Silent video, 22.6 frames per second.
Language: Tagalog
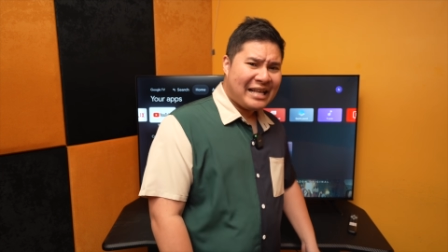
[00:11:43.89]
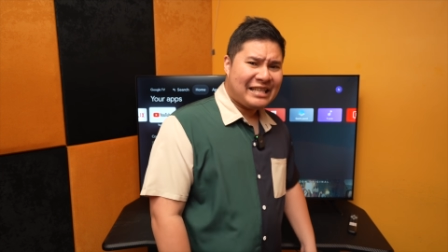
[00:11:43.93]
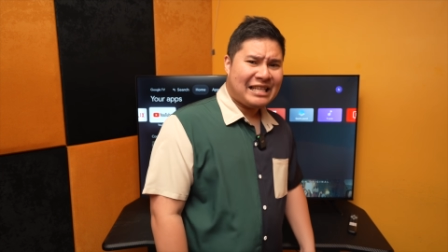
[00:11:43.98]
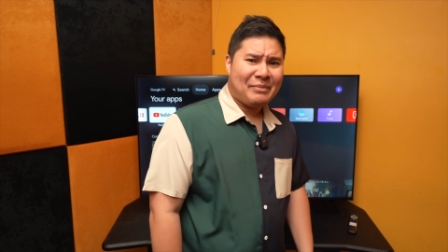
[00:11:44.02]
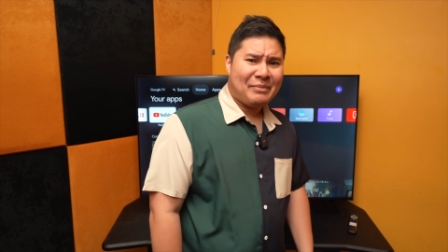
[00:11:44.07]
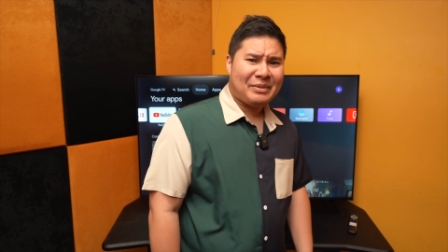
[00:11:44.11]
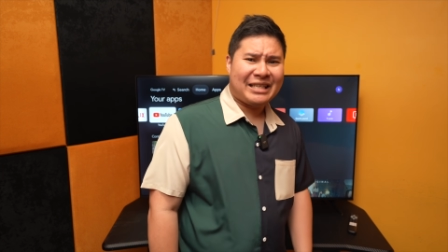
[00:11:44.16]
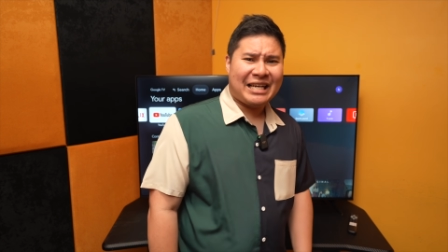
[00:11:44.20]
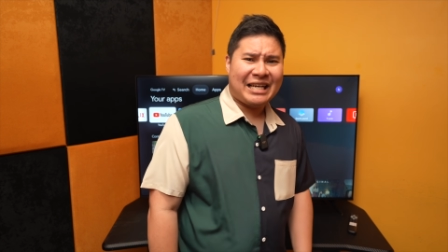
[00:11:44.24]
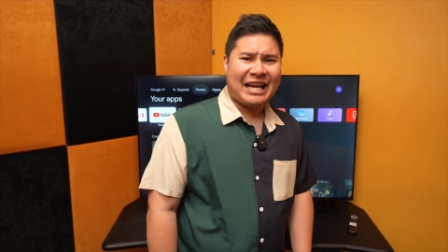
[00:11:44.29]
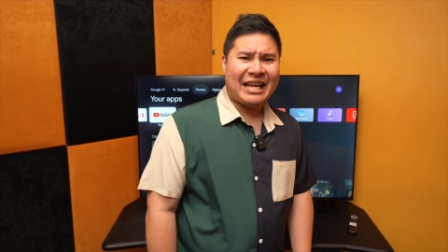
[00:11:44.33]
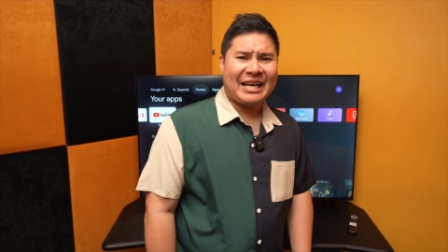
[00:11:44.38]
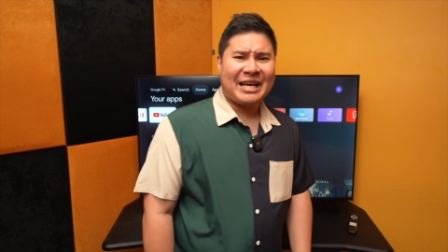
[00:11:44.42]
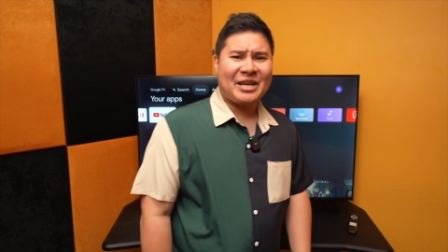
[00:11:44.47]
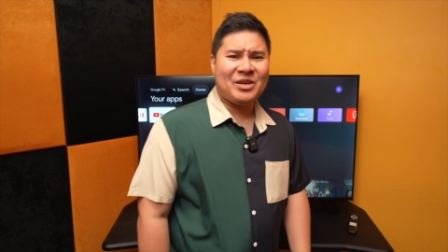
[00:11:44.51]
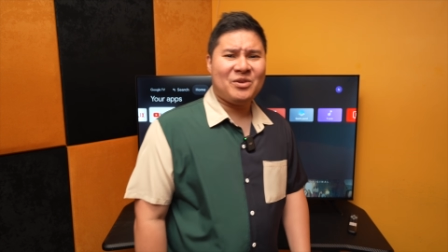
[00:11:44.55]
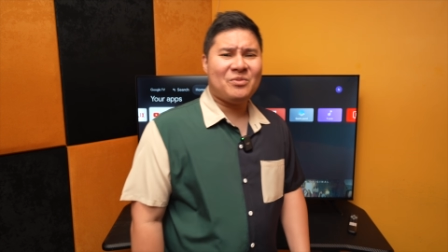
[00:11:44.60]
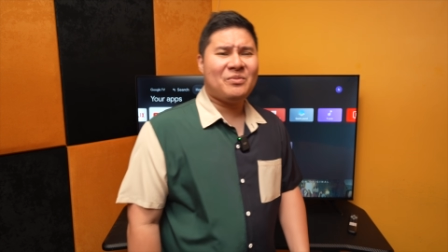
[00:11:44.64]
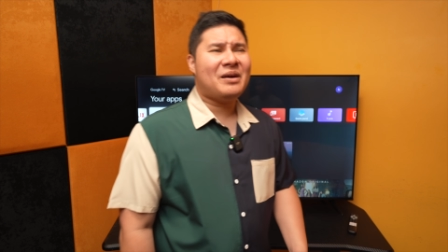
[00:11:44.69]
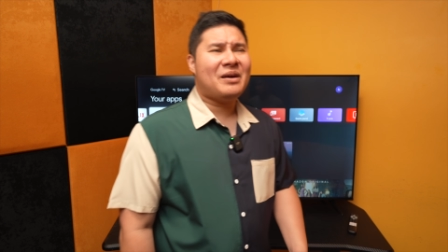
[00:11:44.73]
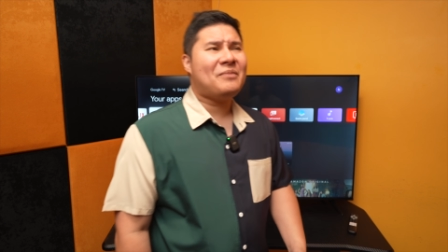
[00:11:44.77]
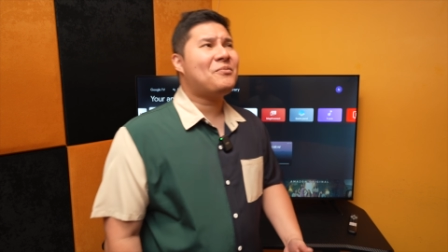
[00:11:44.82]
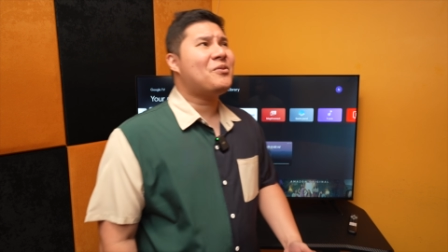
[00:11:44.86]
dapat nilalagay
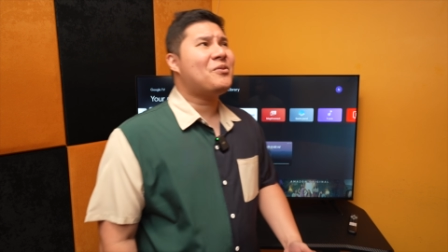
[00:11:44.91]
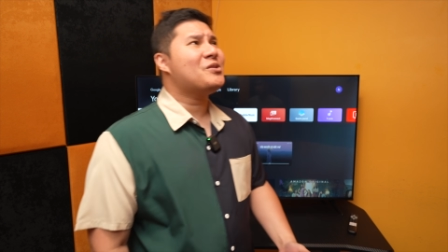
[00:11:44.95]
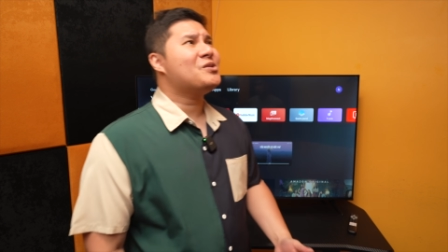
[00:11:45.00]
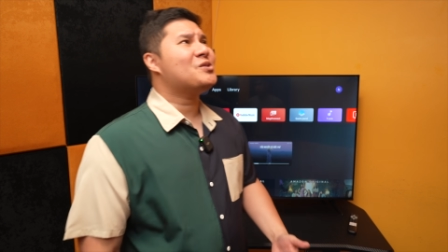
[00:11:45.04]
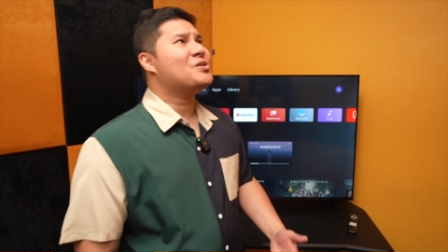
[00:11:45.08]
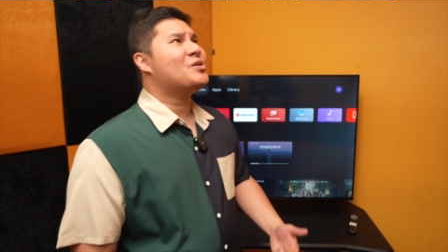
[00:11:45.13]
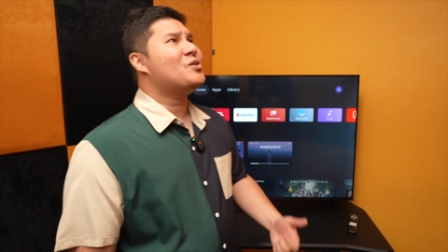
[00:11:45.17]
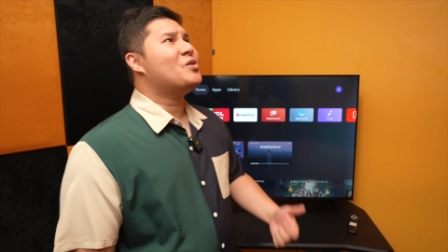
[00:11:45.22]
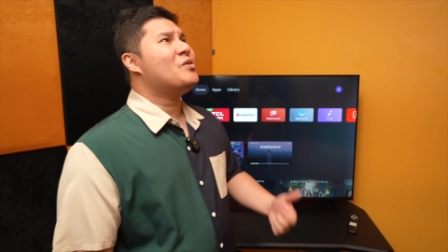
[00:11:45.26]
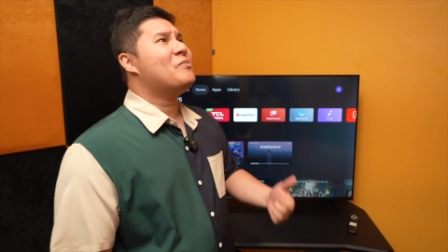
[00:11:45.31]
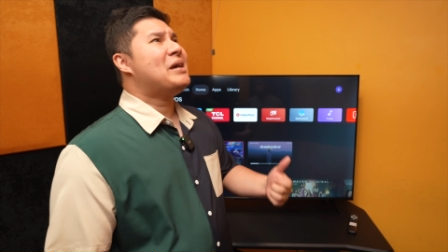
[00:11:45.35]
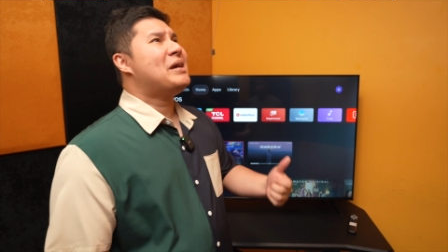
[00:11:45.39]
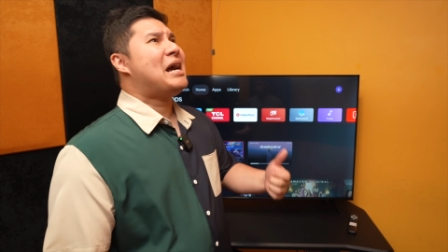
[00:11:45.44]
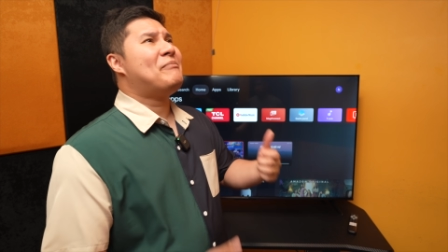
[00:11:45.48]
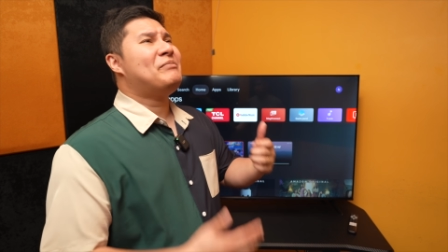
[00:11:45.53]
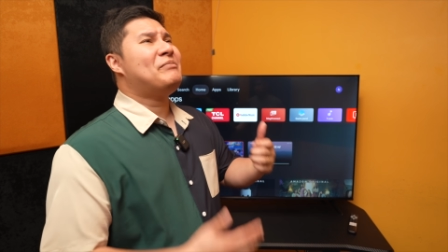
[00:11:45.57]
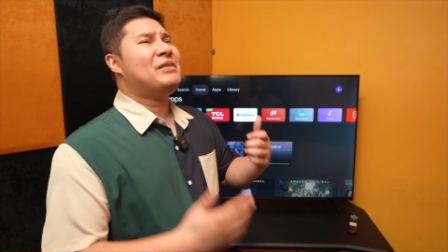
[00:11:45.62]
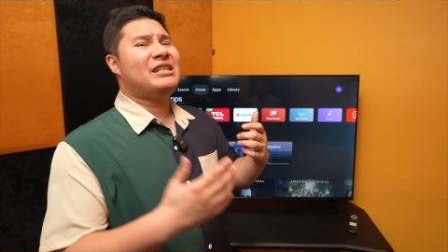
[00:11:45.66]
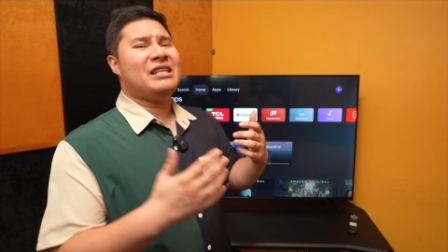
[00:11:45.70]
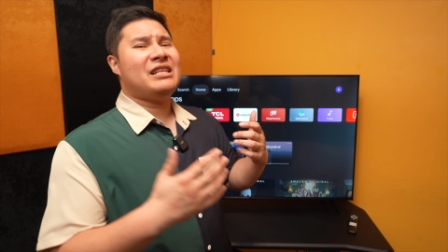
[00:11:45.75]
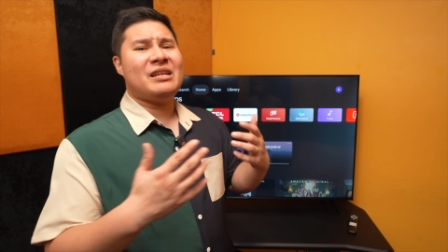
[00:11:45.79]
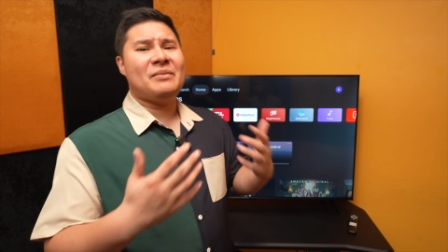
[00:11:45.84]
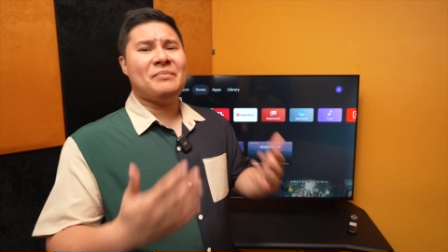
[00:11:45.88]
yung mga processor or may
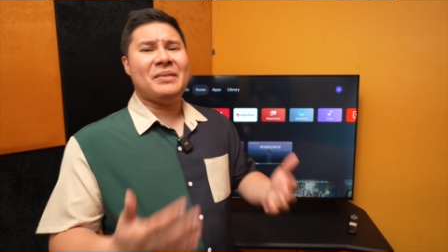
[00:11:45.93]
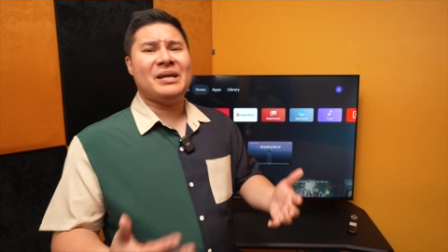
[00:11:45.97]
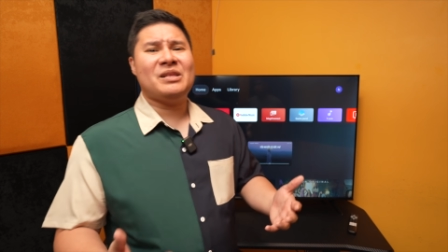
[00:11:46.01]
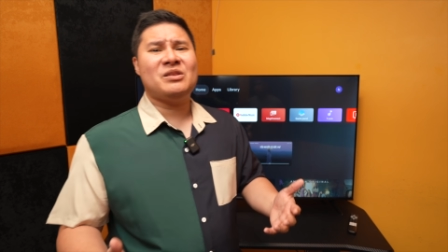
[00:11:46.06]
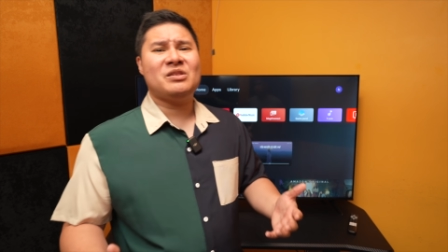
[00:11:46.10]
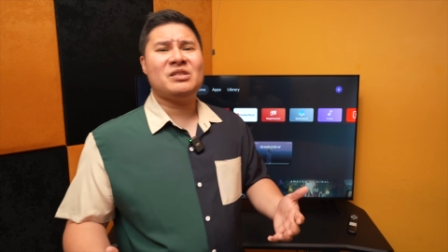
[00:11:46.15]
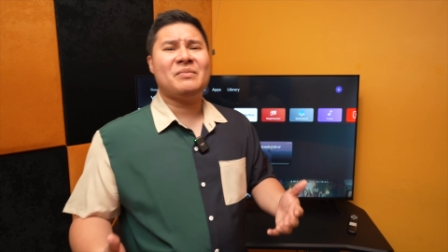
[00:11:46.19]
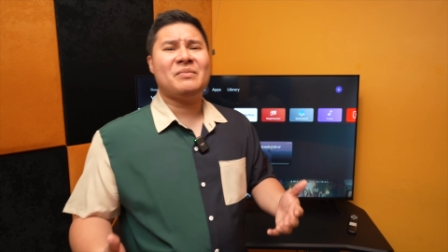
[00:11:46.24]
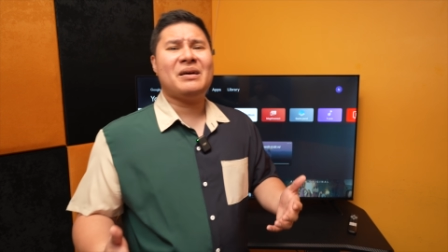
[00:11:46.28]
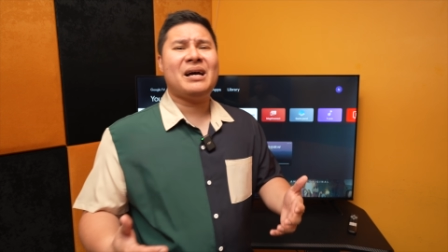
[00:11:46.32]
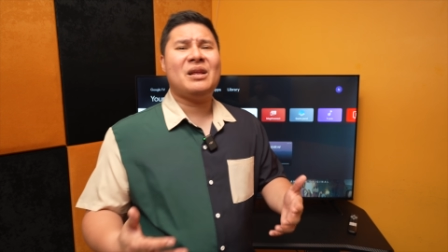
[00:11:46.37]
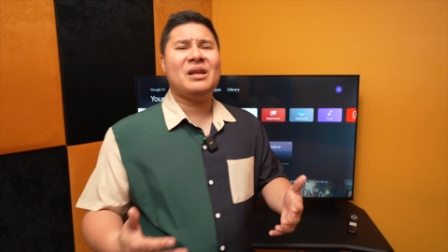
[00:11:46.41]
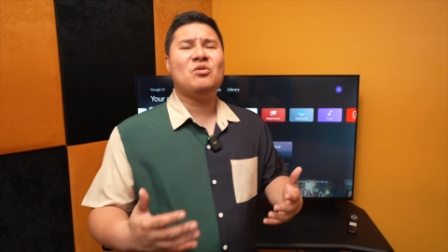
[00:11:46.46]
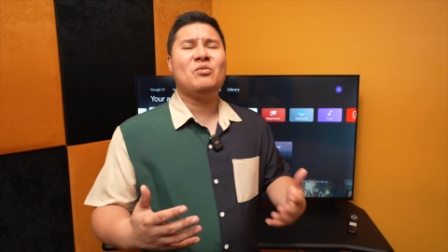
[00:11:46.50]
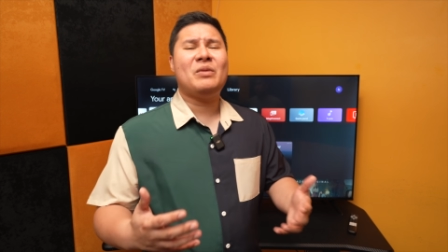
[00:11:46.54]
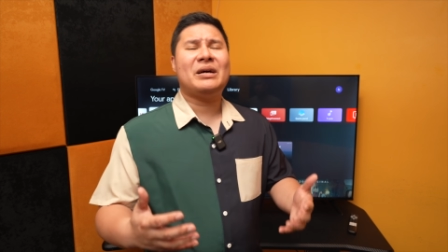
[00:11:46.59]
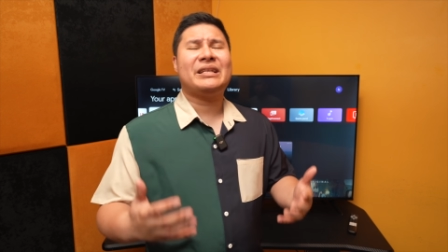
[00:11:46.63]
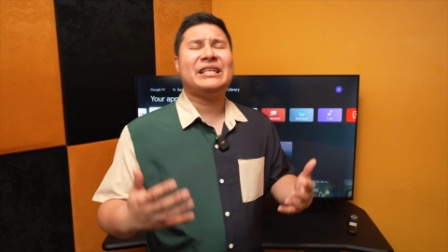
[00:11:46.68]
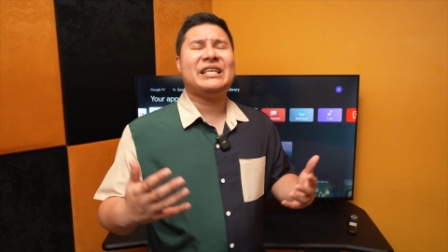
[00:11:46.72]
update lang naman sa mga lumang